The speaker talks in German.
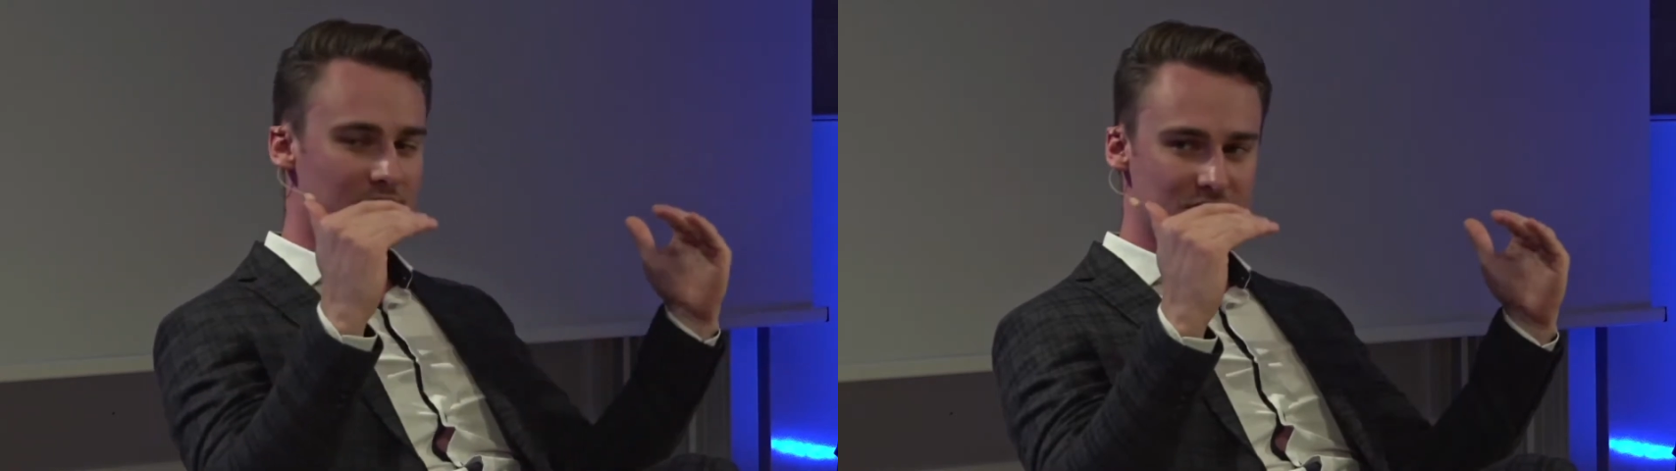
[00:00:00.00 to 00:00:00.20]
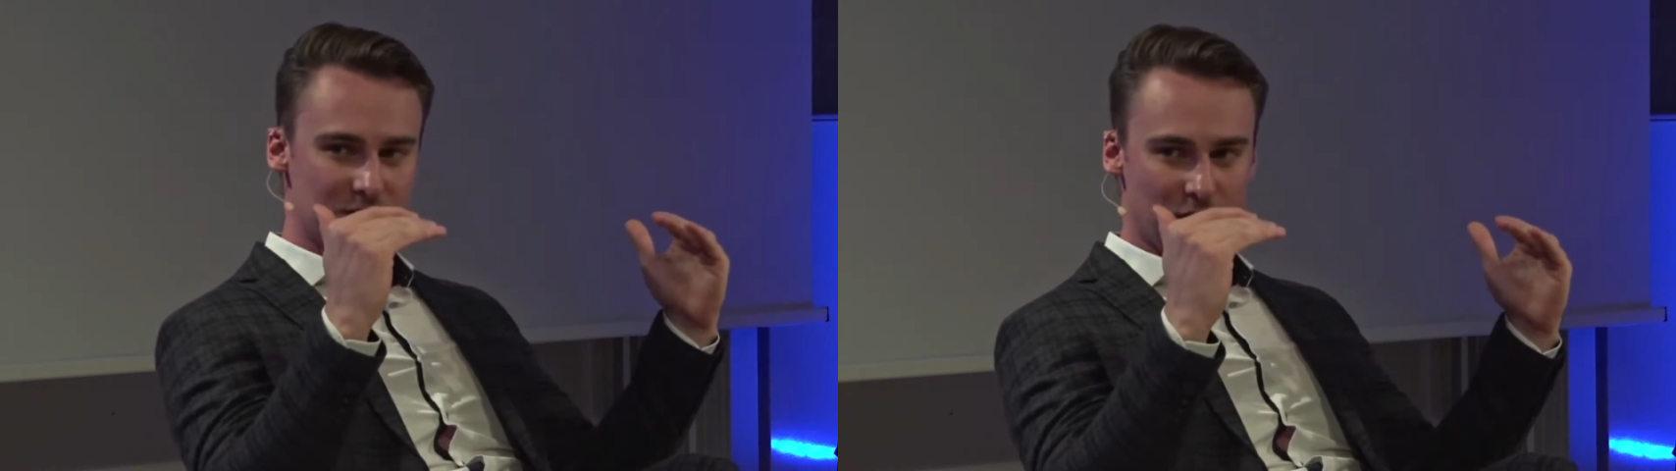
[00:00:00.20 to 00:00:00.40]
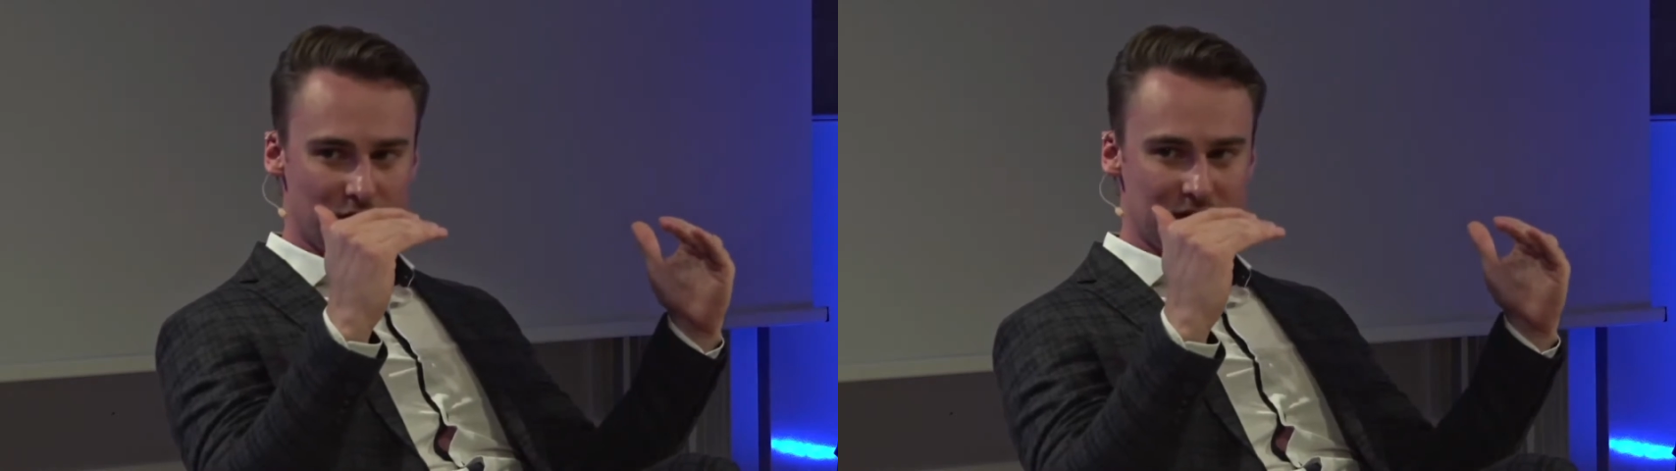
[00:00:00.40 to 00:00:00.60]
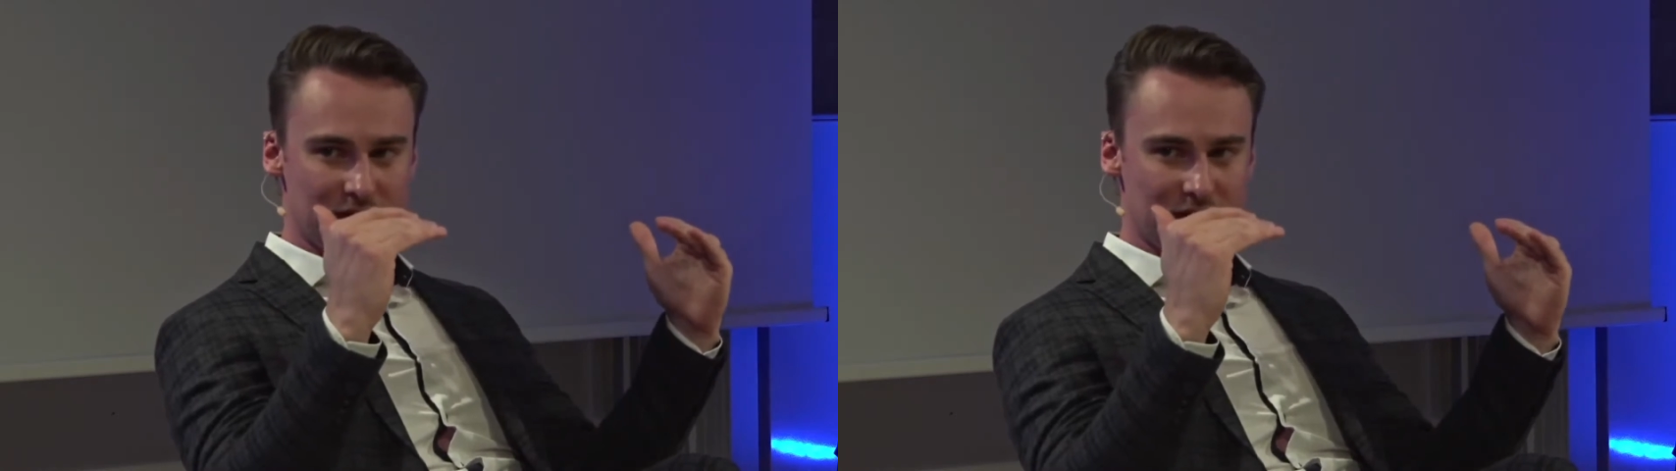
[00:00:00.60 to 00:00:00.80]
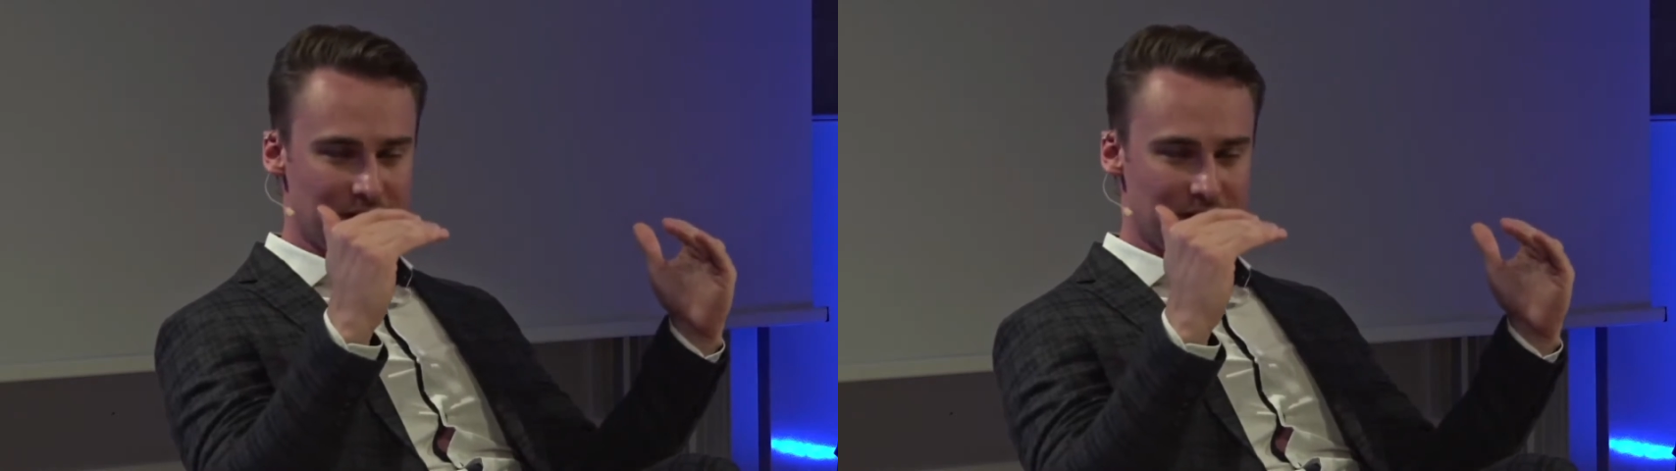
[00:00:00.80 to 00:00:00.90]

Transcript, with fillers: E-Sport,